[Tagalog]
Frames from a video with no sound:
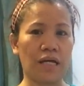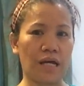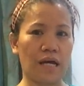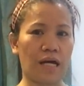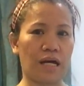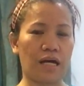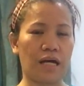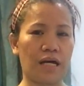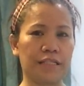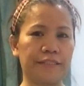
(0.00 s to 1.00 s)

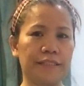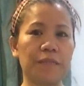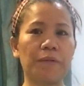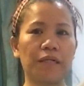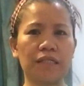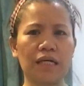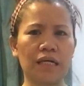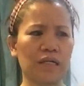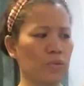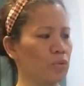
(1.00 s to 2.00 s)
At
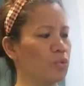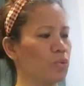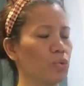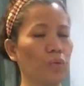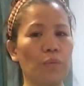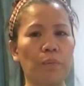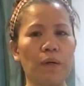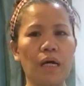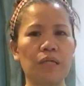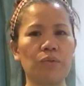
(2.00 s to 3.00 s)
ipakita ko kung
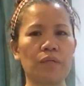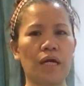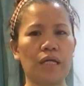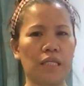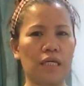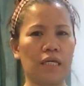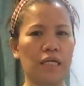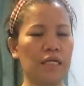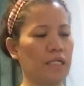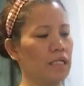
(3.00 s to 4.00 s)
paano
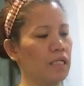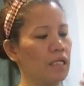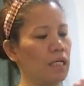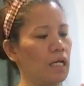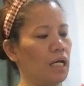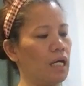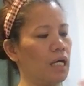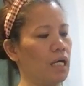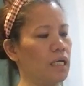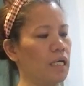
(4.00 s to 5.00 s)
natin
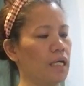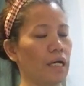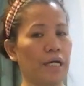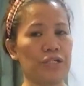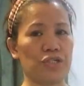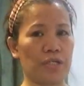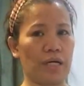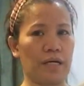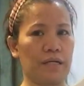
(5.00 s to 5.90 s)
uh, ilalagay siya.